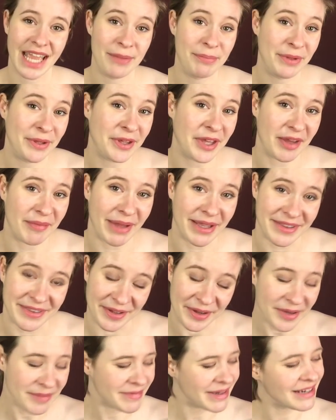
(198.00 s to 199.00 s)
Et puis que
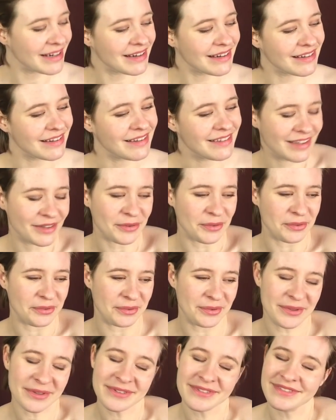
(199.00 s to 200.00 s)
maintenant, bah, c'est au
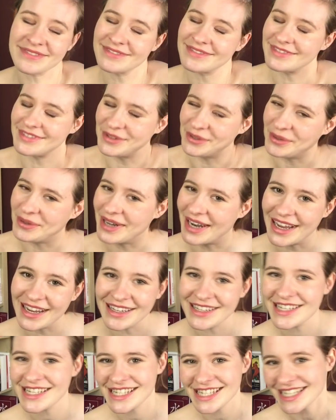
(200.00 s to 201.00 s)
tour de
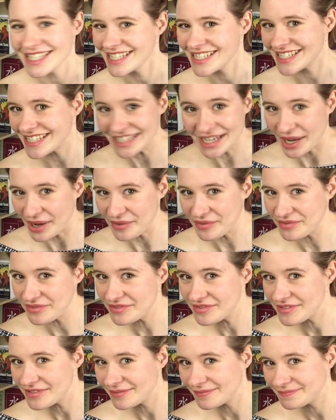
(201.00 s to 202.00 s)
la
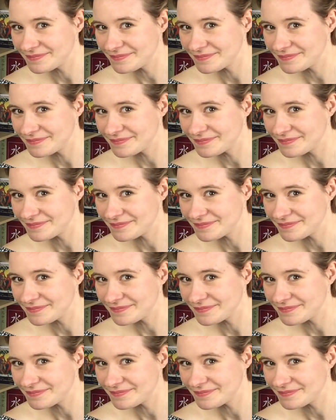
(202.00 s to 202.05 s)
SNCF.